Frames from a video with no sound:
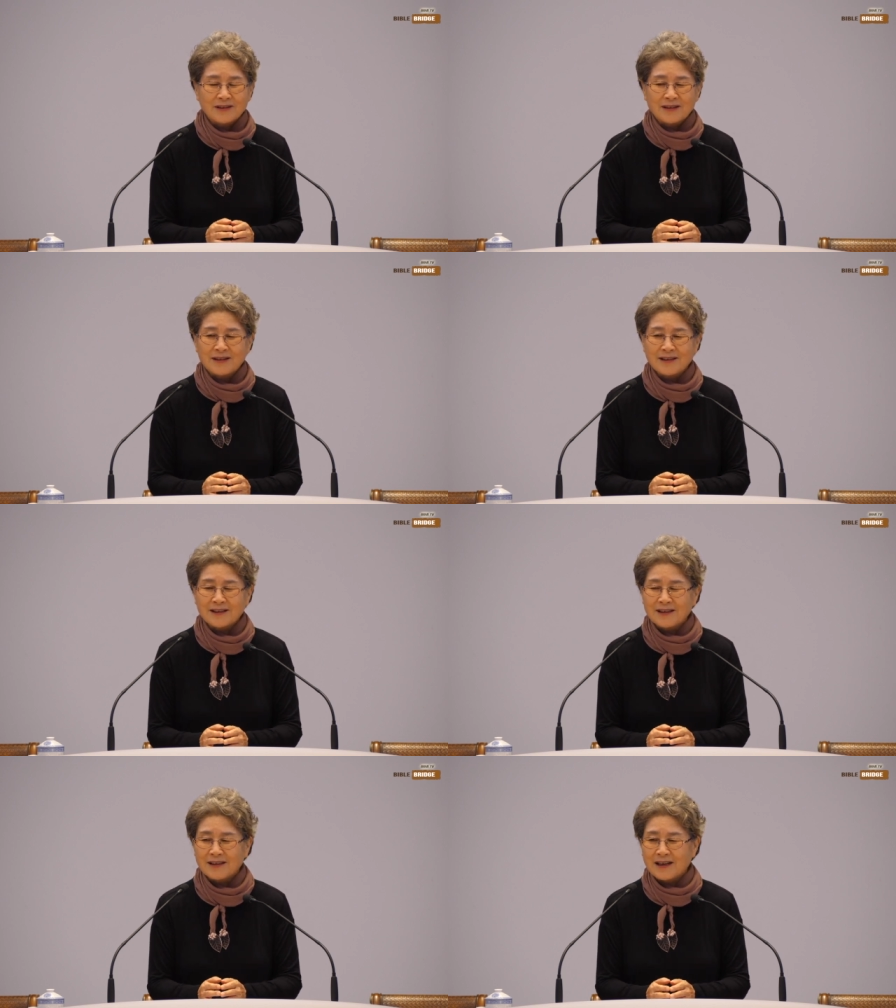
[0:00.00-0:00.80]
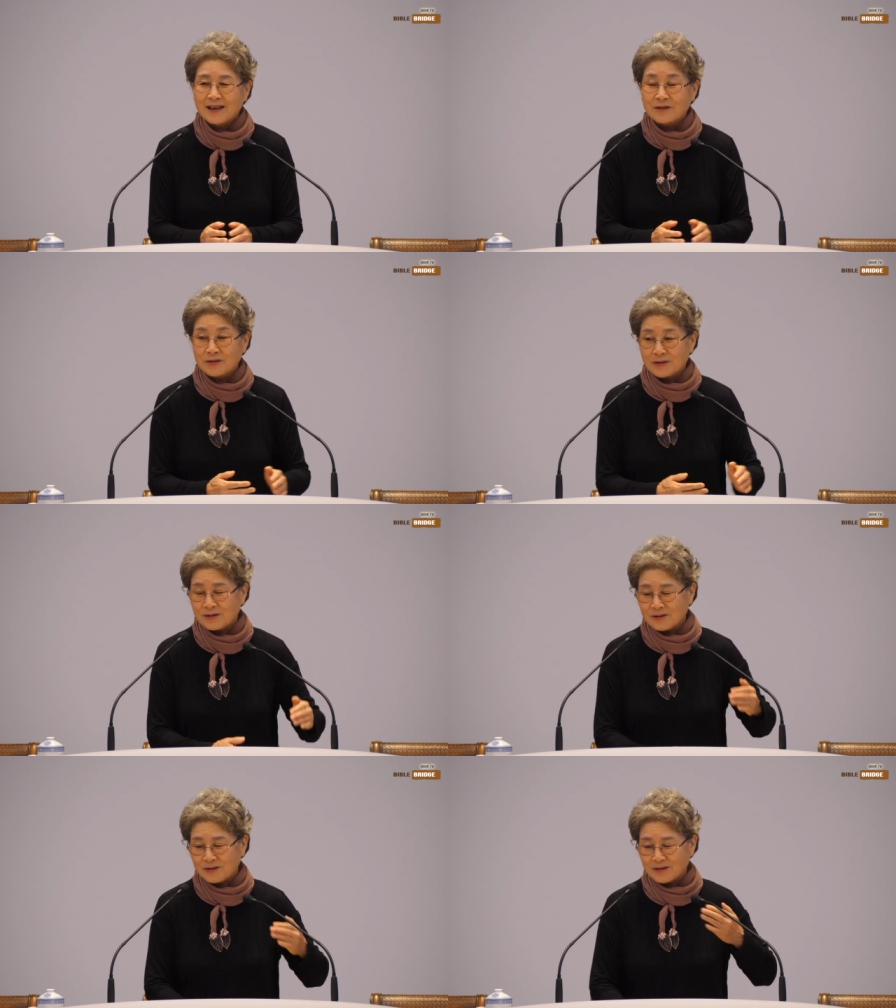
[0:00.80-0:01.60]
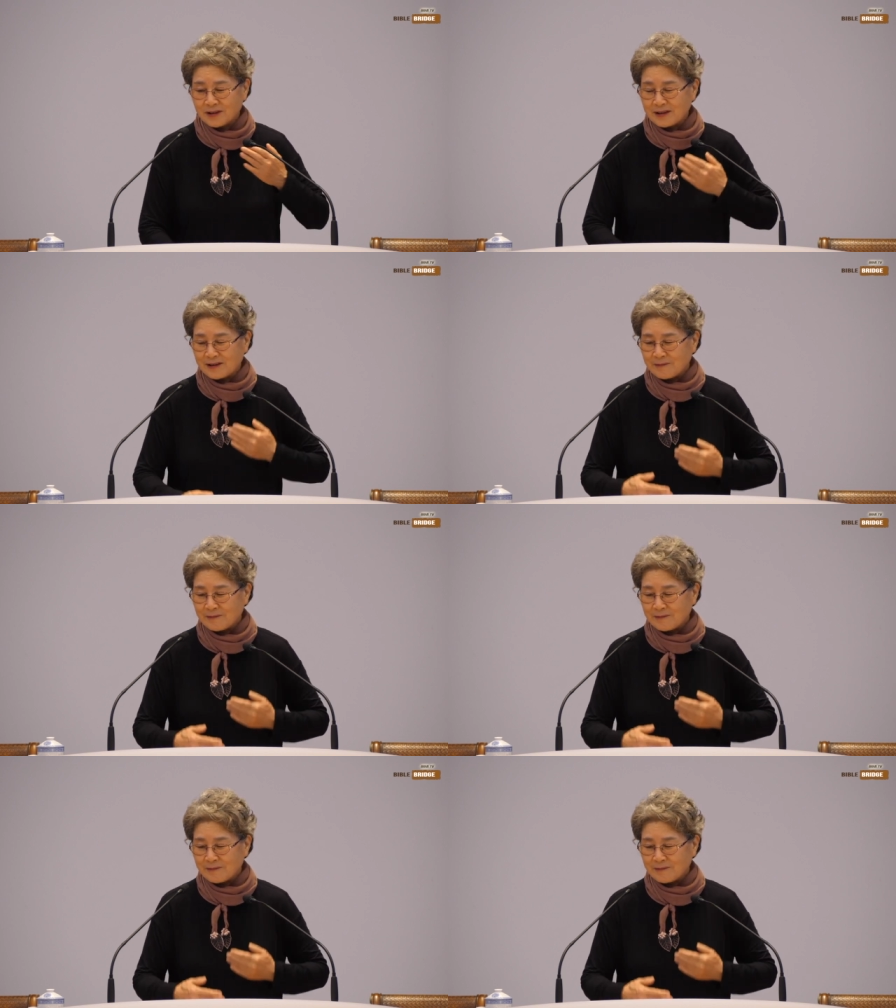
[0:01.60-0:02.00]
이렇게 하루 종일